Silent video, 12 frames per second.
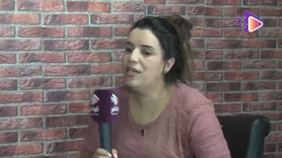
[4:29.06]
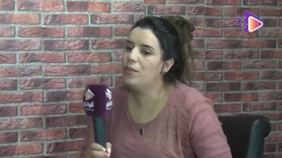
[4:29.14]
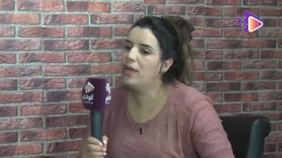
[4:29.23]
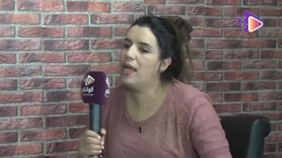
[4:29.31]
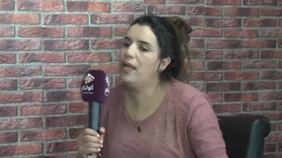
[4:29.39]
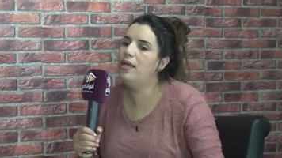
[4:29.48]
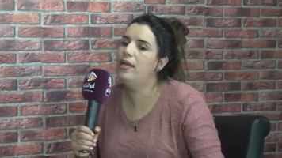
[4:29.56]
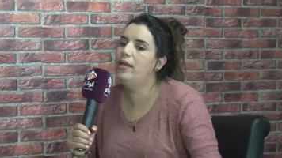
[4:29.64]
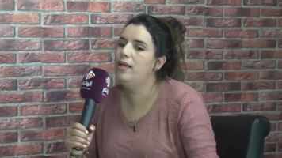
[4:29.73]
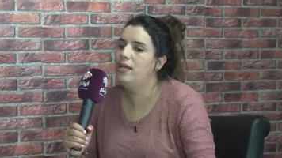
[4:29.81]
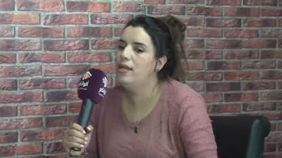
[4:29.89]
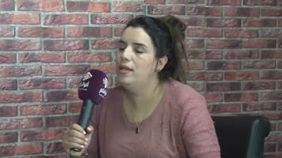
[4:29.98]
وقع
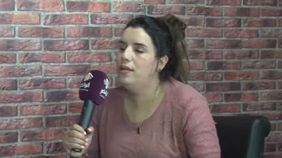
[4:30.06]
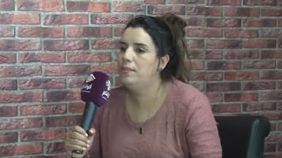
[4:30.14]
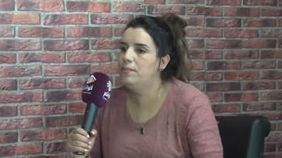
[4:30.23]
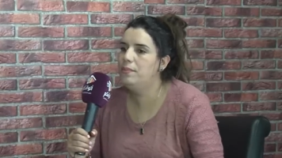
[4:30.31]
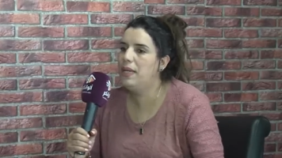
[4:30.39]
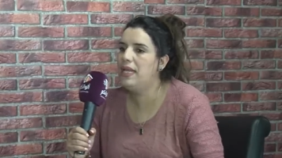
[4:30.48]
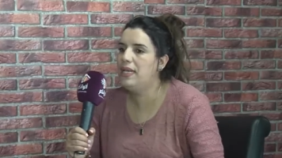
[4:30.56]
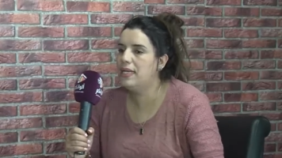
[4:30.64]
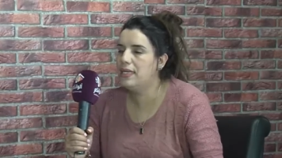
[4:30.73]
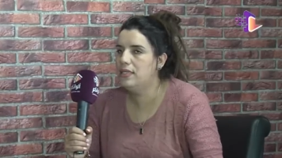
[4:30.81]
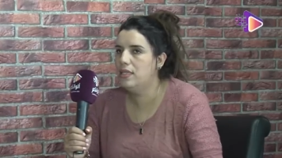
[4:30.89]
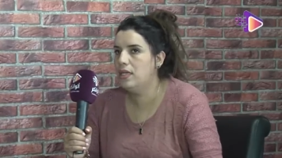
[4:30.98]
آه، بحال
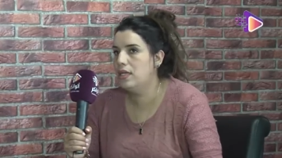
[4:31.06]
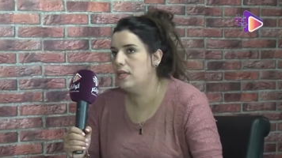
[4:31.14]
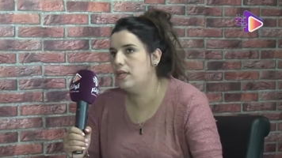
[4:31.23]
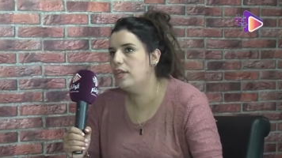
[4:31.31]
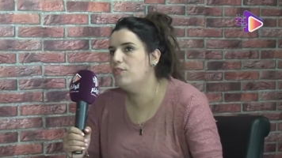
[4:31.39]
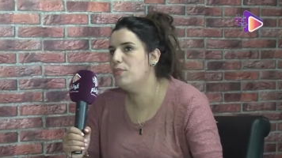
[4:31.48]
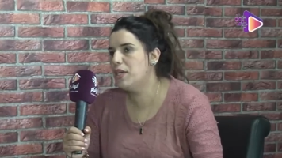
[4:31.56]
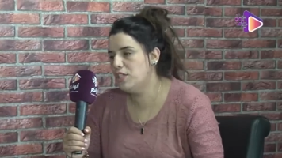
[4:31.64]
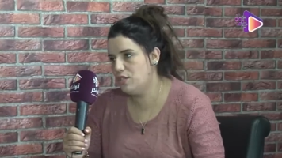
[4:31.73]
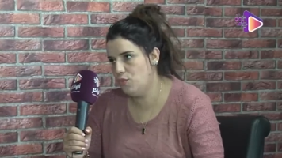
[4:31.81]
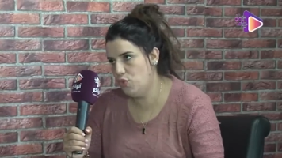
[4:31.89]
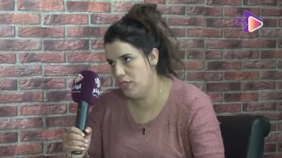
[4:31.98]
آه، كيف ما
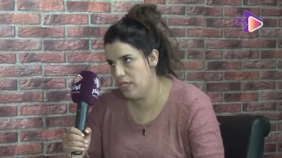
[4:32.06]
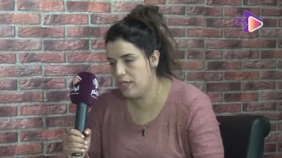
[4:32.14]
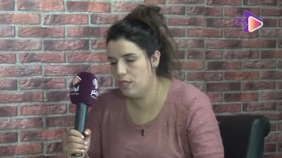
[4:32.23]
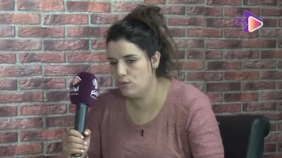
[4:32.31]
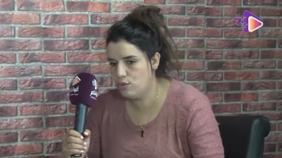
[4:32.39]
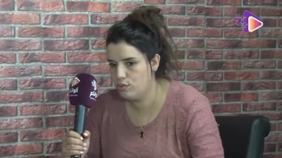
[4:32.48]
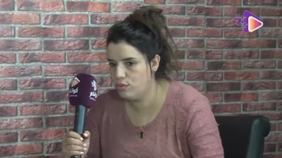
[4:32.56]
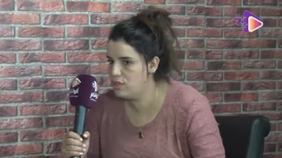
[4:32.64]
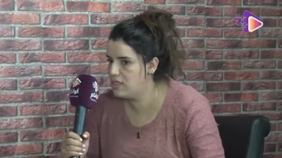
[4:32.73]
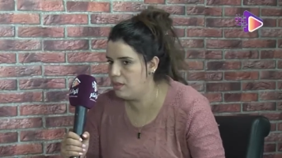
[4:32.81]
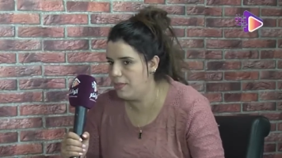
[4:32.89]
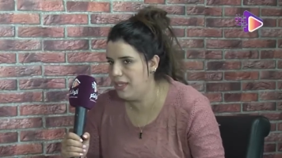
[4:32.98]
كنسمعوا حنا كيوتيوبرز
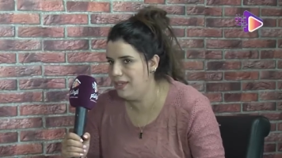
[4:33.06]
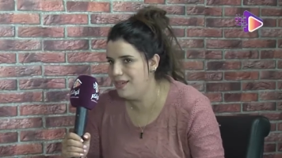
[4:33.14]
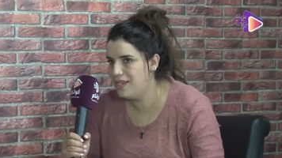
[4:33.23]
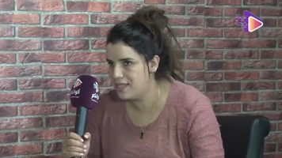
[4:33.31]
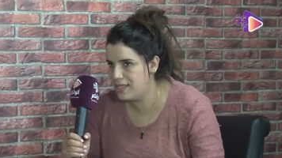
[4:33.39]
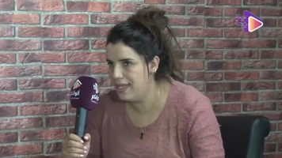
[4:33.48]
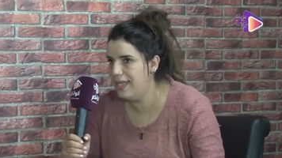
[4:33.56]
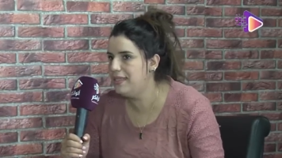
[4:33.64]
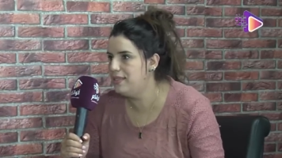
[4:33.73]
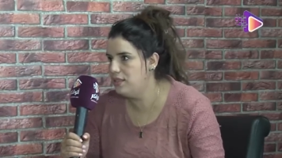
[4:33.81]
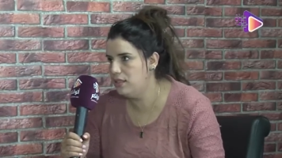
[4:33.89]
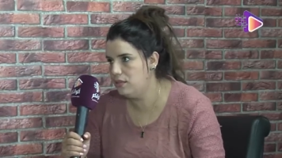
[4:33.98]
طبعا الناس
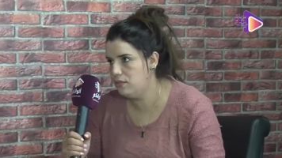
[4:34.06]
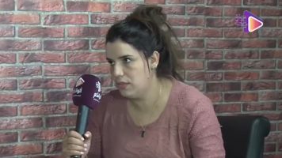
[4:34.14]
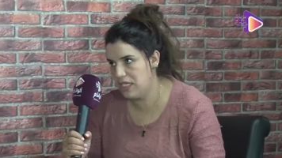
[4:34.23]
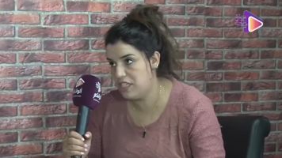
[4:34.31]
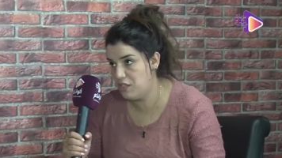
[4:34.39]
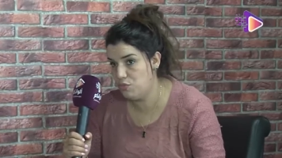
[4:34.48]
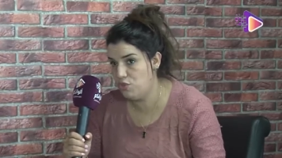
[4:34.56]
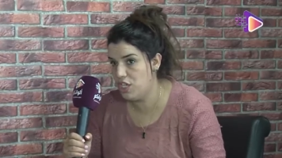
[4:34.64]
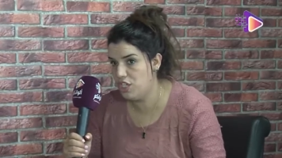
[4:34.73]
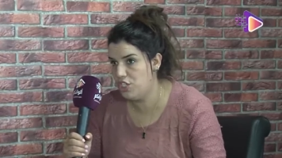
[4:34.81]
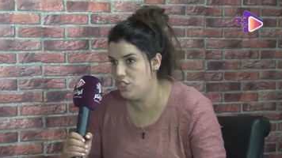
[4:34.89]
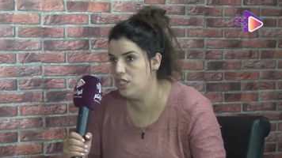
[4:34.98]
العاديين ما كيسمعوش هذا
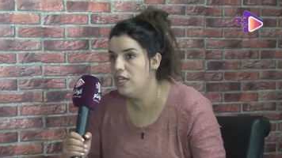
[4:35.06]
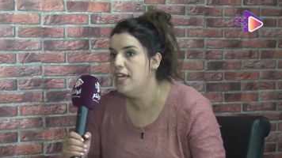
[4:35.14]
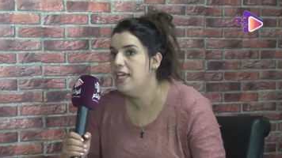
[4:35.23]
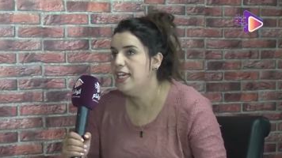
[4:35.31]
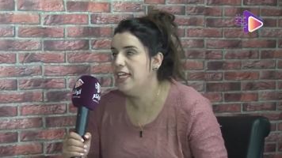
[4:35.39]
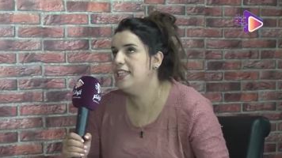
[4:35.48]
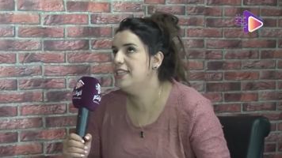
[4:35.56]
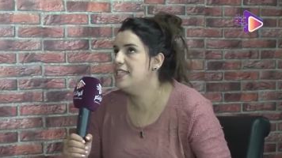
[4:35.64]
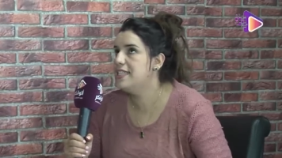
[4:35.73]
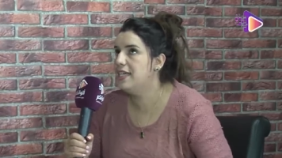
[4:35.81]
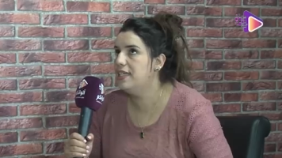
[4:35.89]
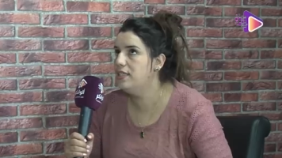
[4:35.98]
الشيء حيت الناس
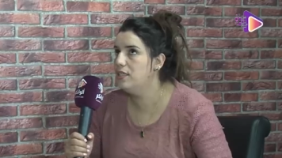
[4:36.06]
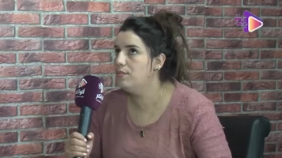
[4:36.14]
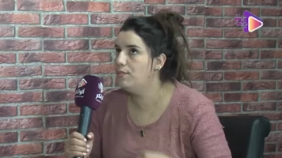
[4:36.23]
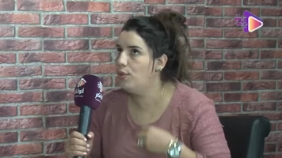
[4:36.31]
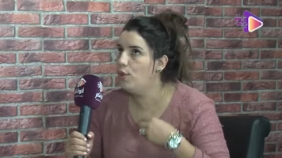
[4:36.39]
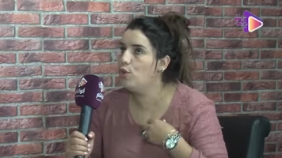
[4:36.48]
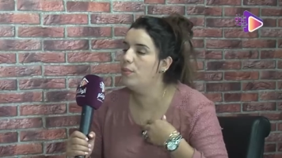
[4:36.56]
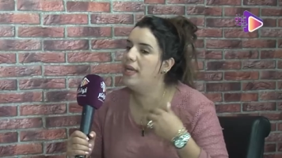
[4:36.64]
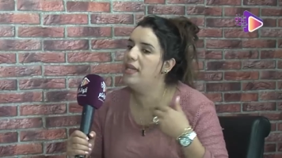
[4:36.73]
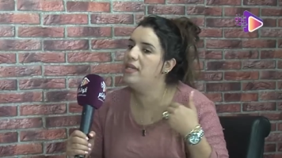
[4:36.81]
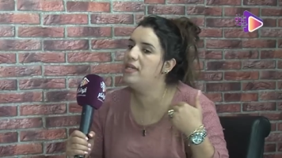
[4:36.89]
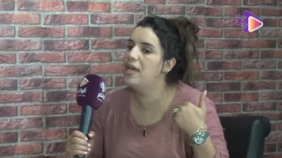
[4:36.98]
العاديين بحكم
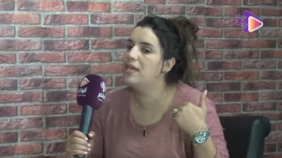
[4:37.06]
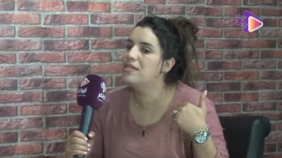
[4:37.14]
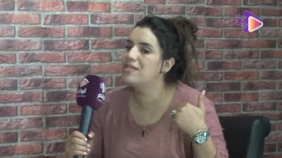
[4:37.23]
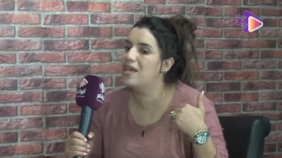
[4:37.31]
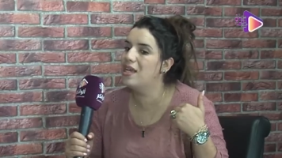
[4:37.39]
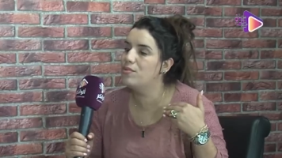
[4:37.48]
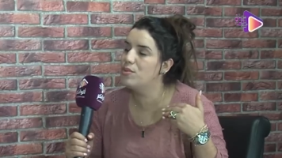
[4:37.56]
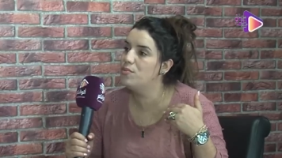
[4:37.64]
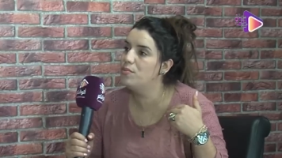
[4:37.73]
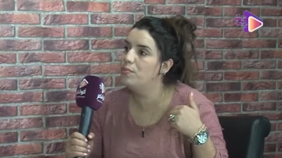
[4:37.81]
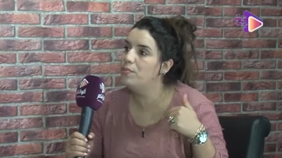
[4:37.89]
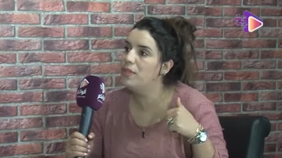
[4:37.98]
انني انا تقربت
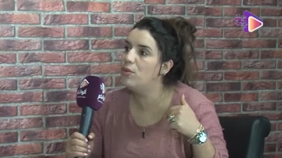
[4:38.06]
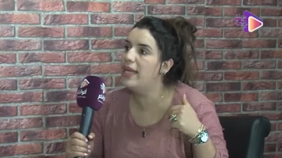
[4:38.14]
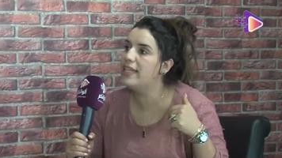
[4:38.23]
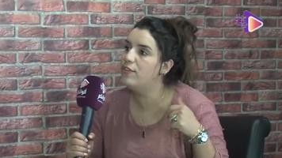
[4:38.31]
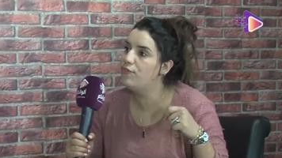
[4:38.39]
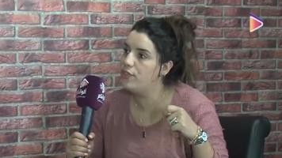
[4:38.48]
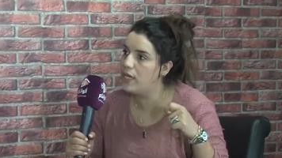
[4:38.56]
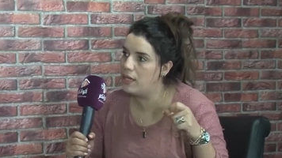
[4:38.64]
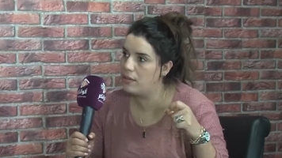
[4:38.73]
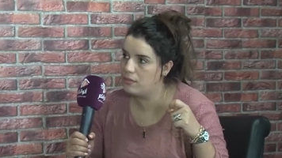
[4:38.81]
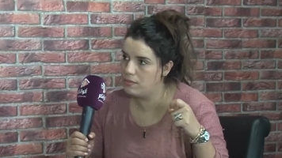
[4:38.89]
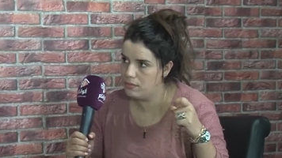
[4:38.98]
من واحد
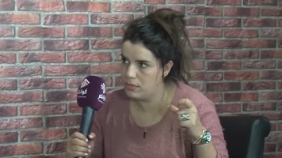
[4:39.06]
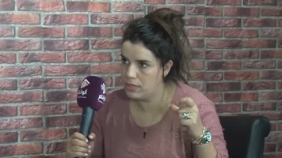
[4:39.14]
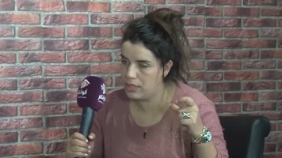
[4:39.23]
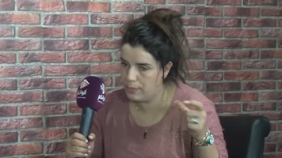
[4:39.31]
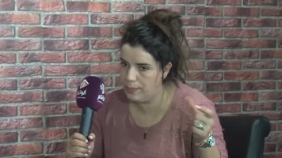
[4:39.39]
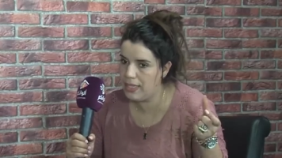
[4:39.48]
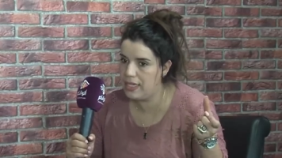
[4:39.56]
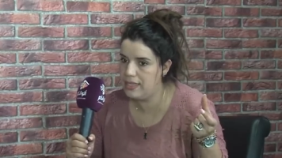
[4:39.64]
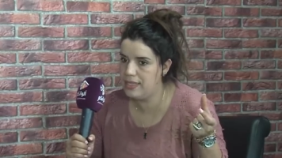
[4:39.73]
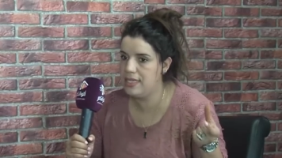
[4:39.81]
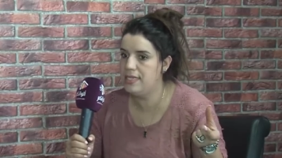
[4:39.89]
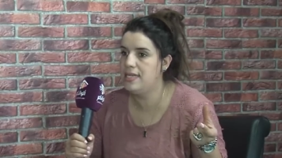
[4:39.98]
الفئه كبيره
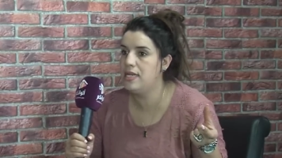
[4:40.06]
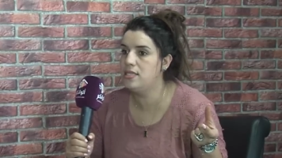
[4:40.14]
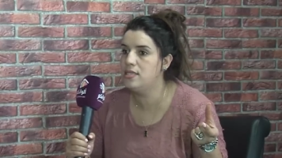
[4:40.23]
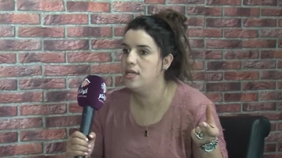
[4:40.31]
ديال الناس